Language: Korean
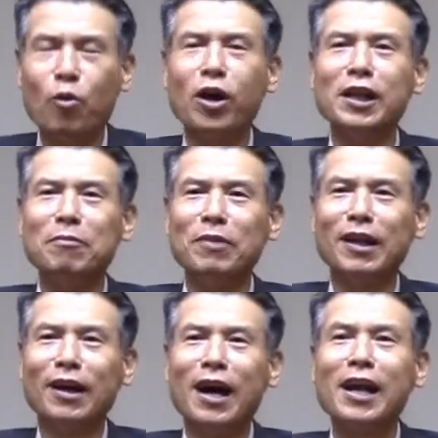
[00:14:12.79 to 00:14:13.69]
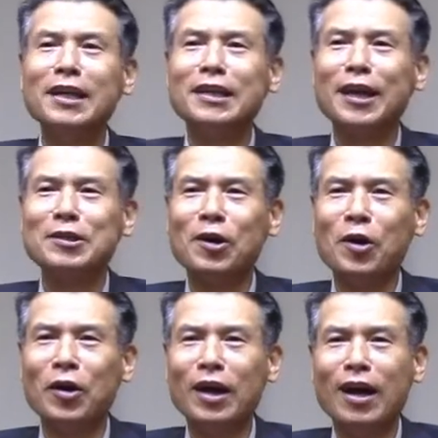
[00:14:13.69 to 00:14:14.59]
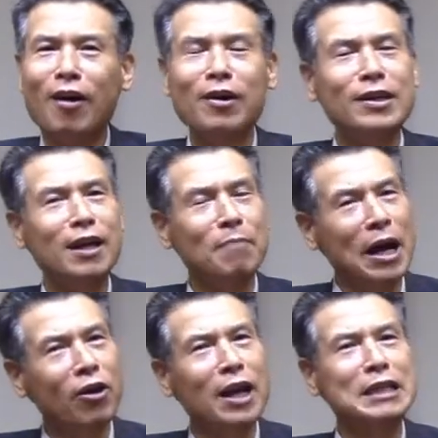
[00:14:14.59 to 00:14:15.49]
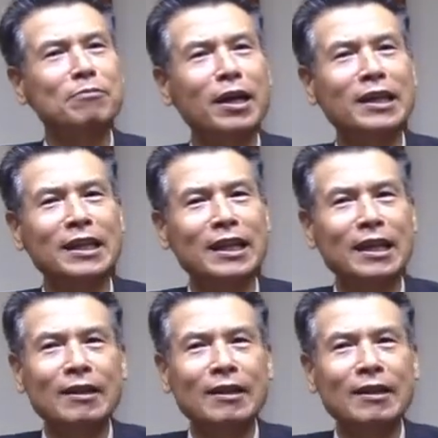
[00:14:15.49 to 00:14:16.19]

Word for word: 보게 됩니다. 하나님께서 아, 그냥 막연하지만은